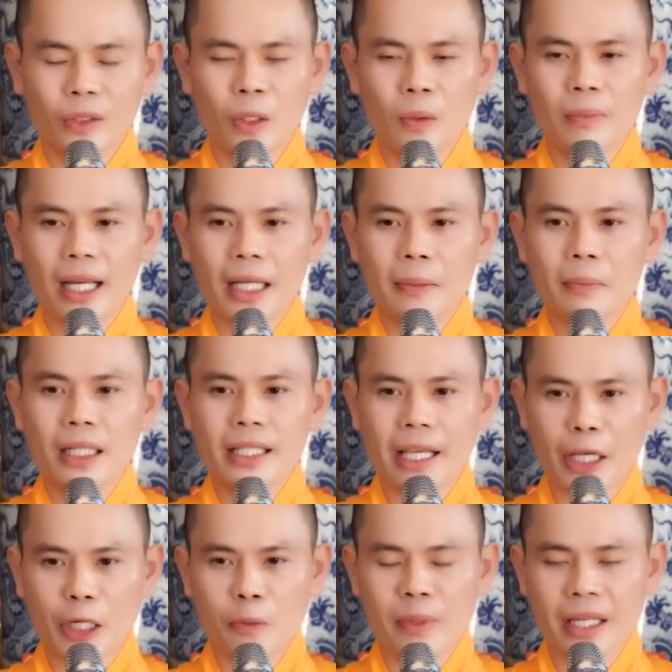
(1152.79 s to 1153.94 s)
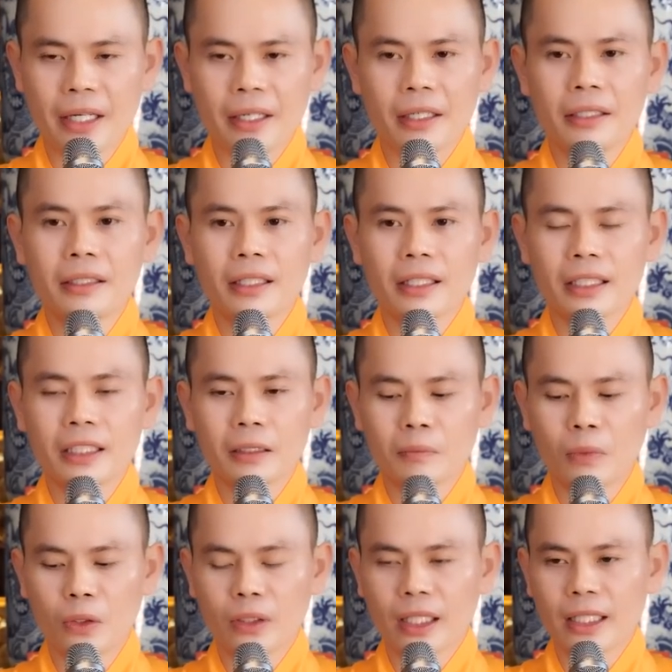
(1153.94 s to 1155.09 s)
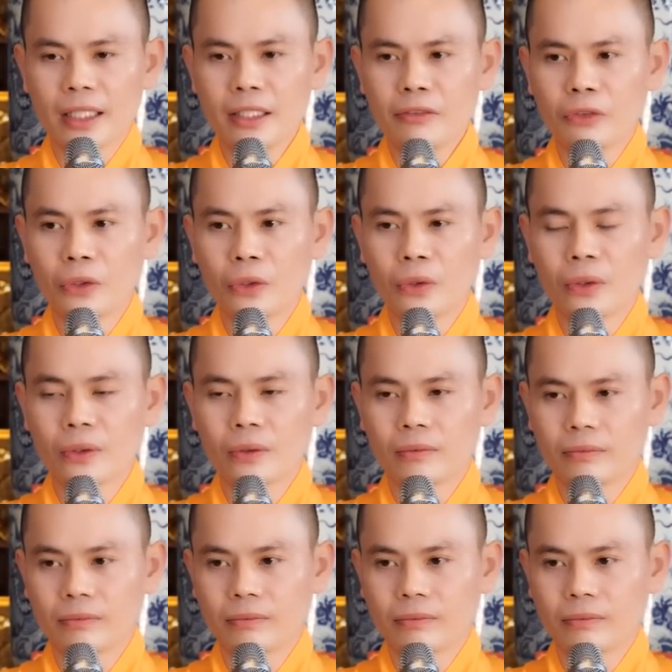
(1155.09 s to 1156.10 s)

Hôm nay mới dẻo miệng lừa được một cái vụ,